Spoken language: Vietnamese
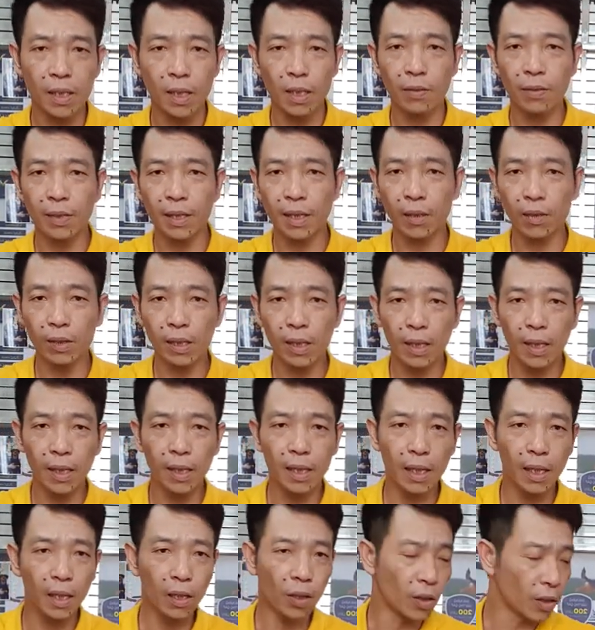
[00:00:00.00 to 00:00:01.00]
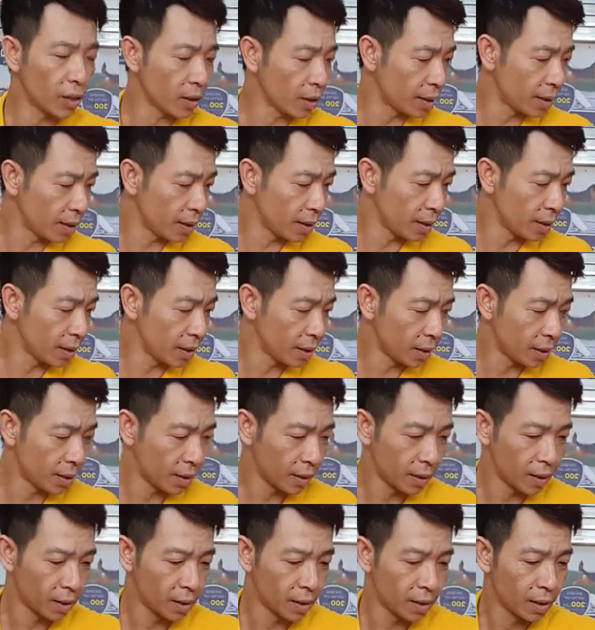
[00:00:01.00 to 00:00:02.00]
chơi với cháu thì lên ghế ngồi,
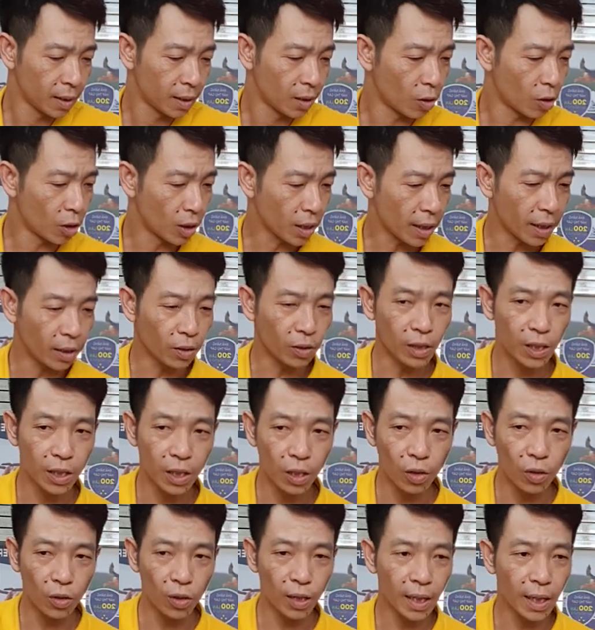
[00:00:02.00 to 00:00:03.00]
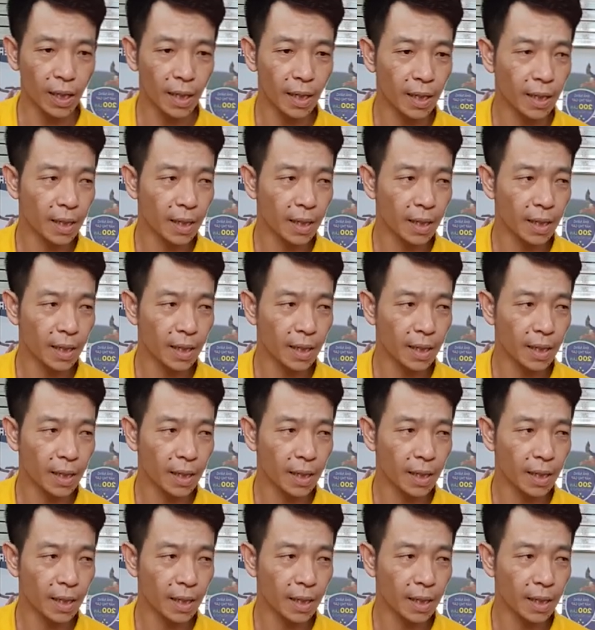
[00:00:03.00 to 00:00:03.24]
ngồi cạnh con Siro đi,